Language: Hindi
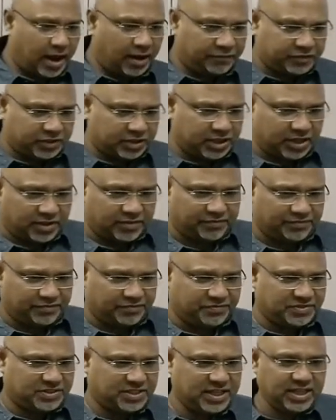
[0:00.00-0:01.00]
में जब वे
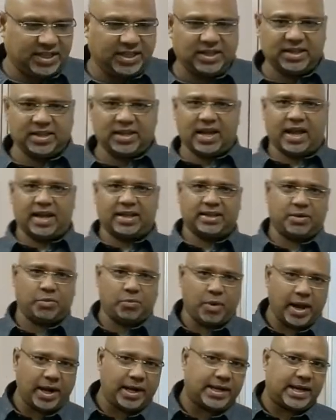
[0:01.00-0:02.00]
प्रवेश करते हैं
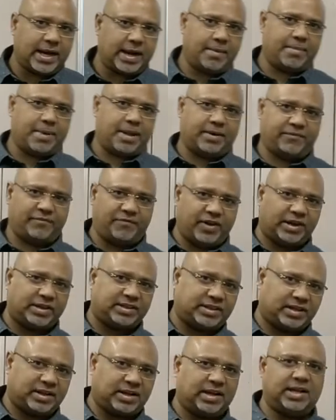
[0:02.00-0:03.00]
स्वागत और साफ
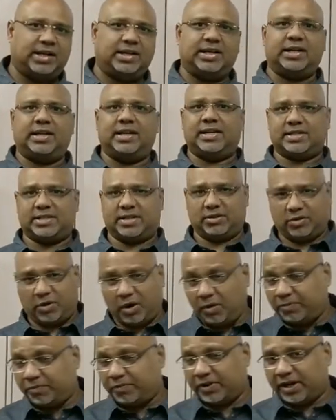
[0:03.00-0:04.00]
सुथरापन और बाकी
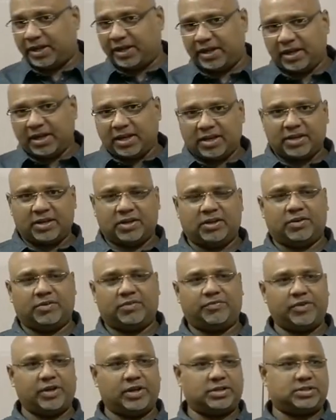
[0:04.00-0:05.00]
सभी बातें जब
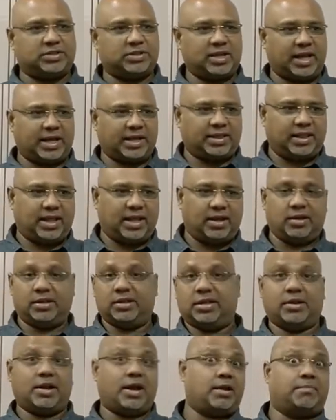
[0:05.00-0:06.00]
उन्हें लगता है कि वे सही
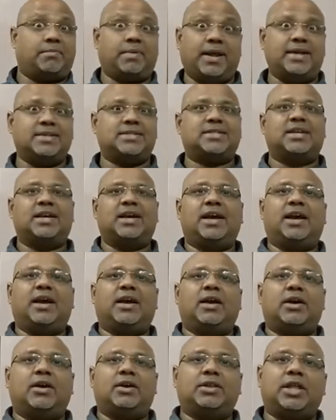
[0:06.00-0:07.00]
जगह पर आए हैं
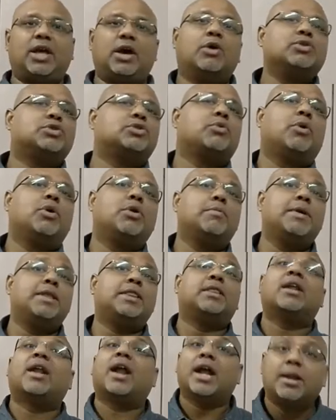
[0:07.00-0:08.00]
वे सही लोगों से
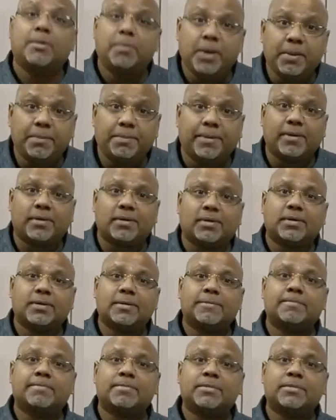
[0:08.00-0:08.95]
मिलना भी चाहते हैं